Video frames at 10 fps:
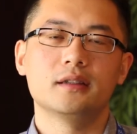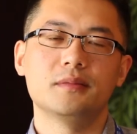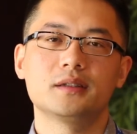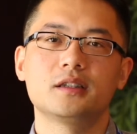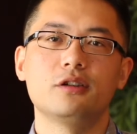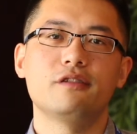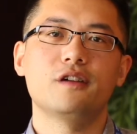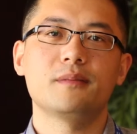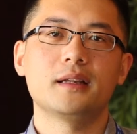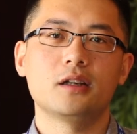那么策略
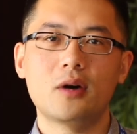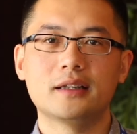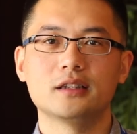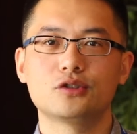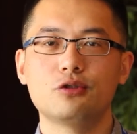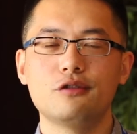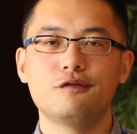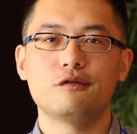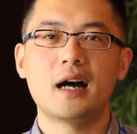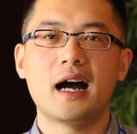方面的话呢，托
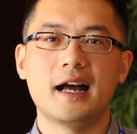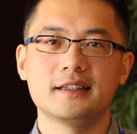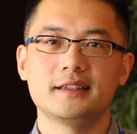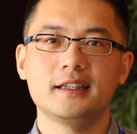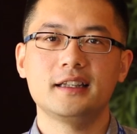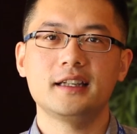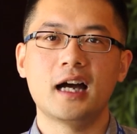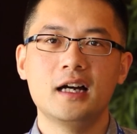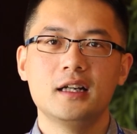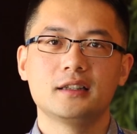福啊、S A T
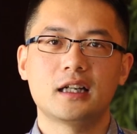啊，